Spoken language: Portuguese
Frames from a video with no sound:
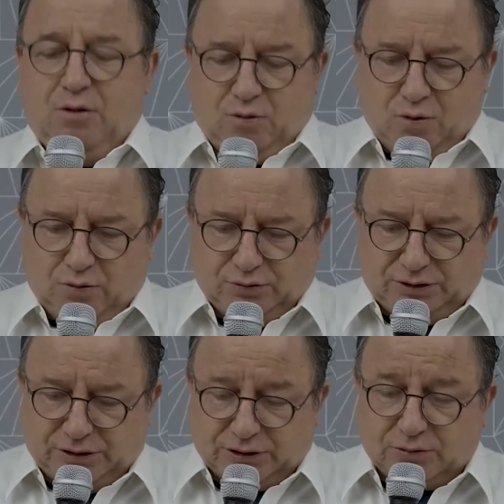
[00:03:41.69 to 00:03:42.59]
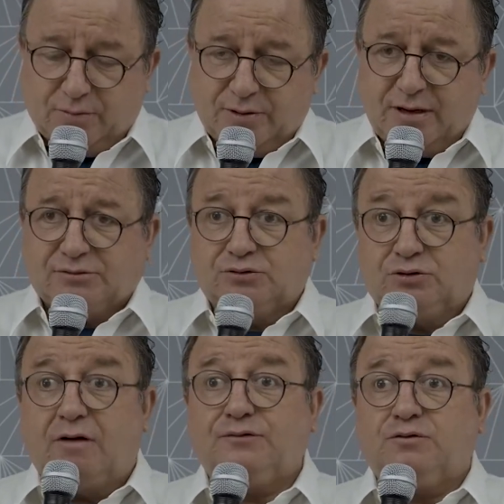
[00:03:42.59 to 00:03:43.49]
com os descobrimentos dos
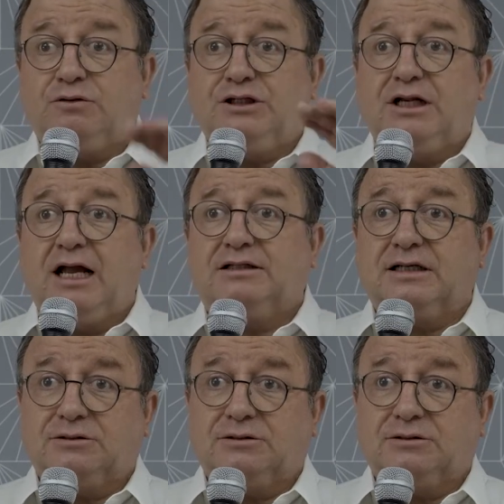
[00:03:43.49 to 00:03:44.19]
novos continentes,